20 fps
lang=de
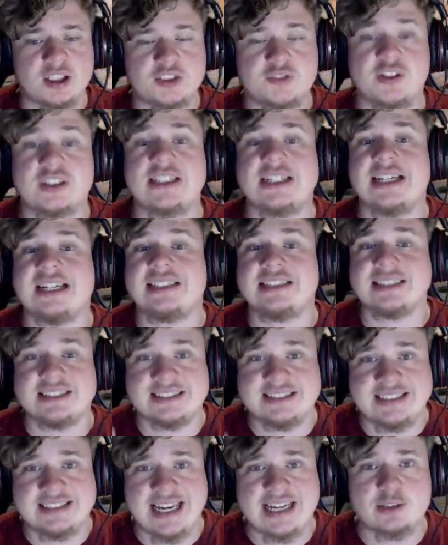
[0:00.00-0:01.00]
wirklich eine
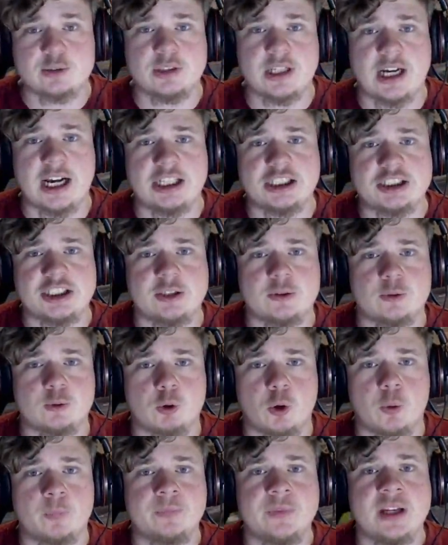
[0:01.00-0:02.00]
sehr gute Einstellung,
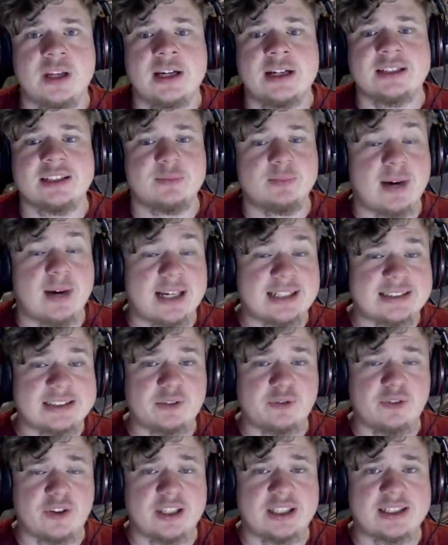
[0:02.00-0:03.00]
um die meisten
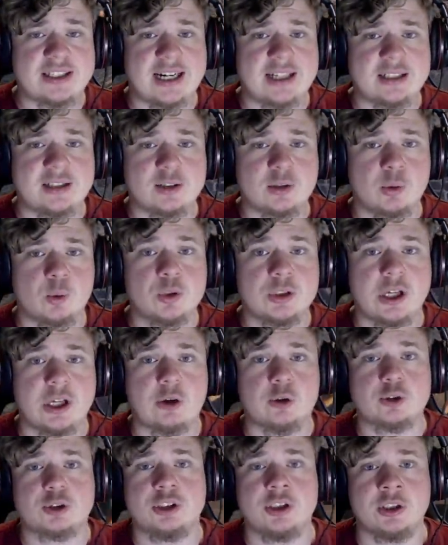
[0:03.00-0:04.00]
Fähigkeiten und
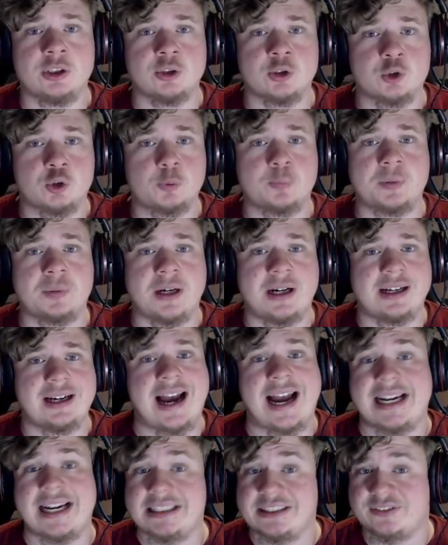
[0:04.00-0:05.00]
auch die super
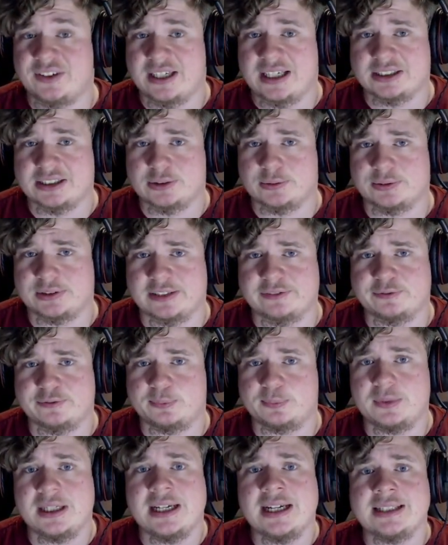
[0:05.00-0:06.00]
einfacher zu
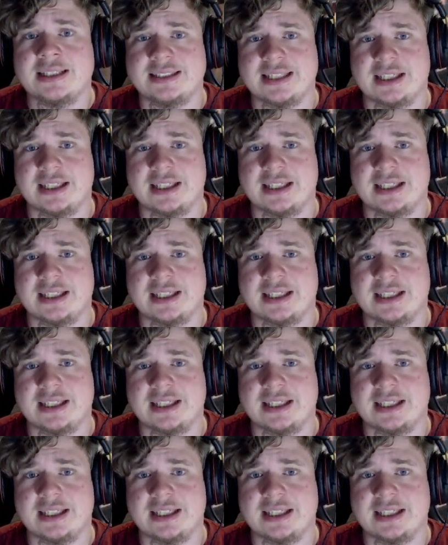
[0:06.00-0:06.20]
treffen, da